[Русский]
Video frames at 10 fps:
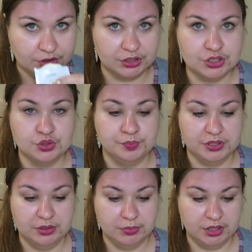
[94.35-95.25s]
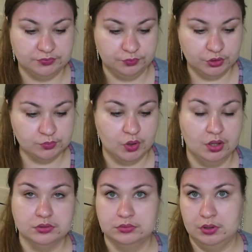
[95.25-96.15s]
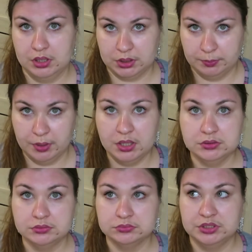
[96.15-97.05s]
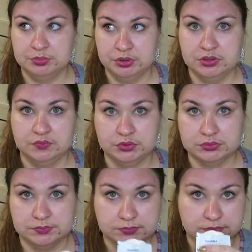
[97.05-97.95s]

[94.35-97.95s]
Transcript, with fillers: хорошо принимает форму, но аромат именно вот